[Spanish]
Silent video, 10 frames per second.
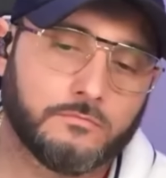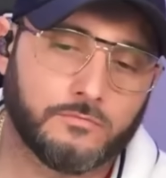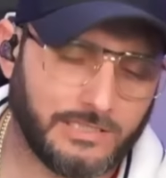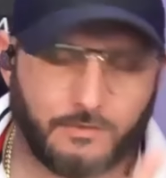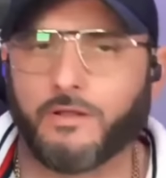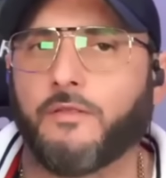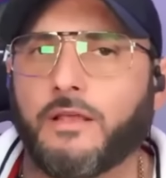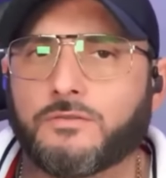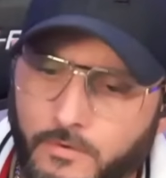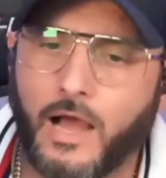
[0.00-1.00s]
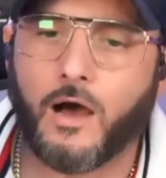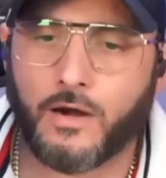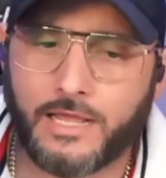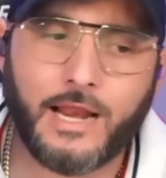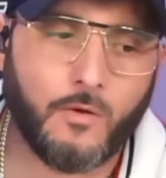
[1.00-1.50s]
¿Ustedes se acuerdan de eso?
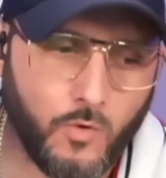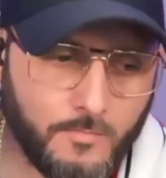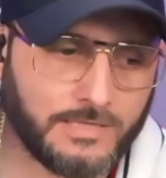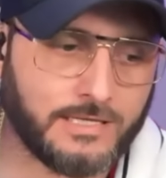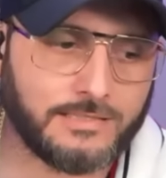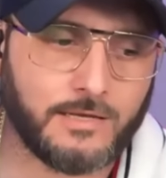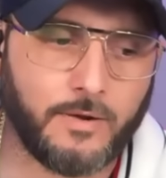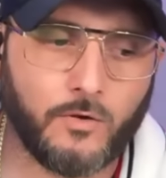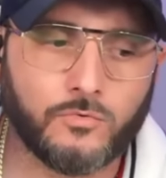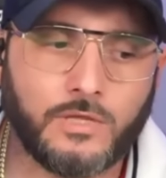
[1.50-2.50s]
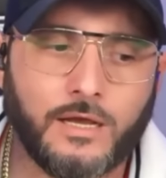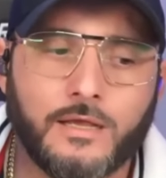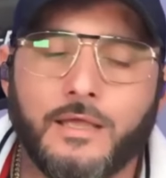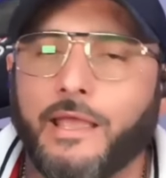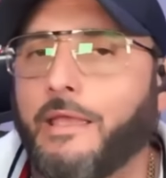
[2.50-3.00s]
Ahora ella le vuelve a hacer esa pregunta
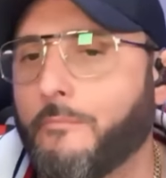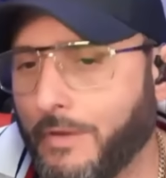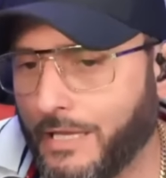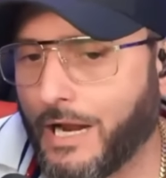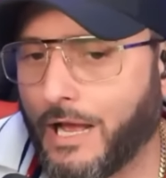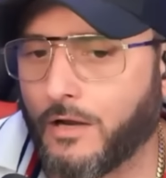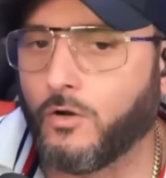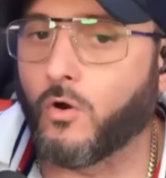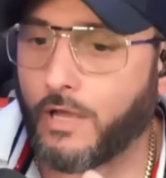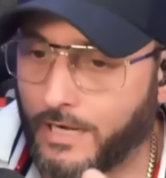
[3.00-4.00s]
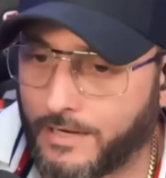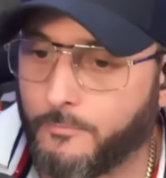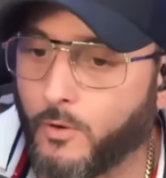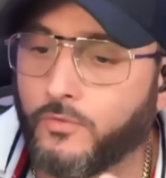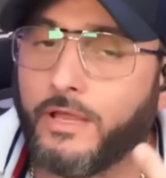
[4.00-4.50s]
y mira lo que le
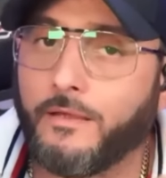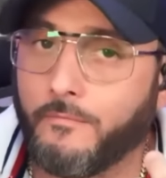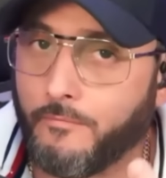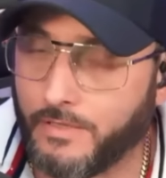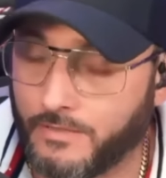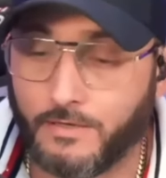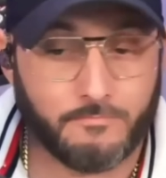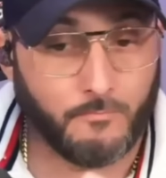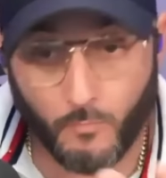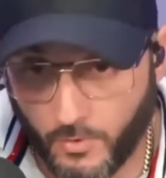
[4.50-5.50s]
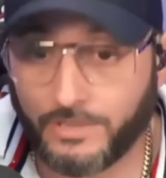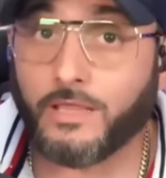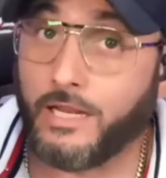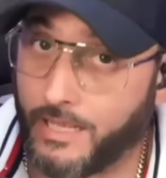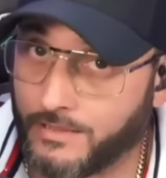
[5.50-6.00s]
responde Midri. Muy
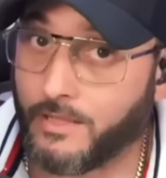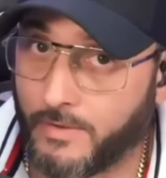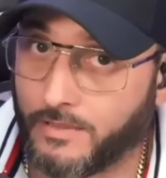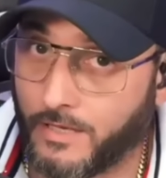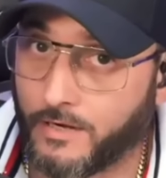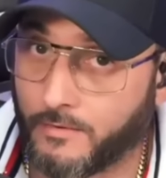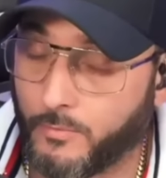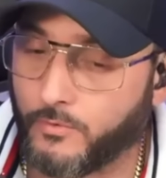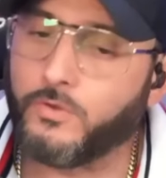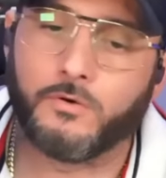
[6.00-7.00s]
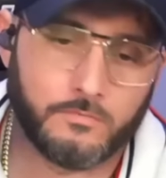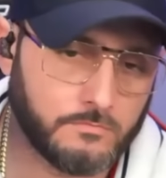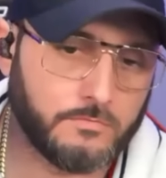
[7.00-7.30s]
inteligentemente le respondió.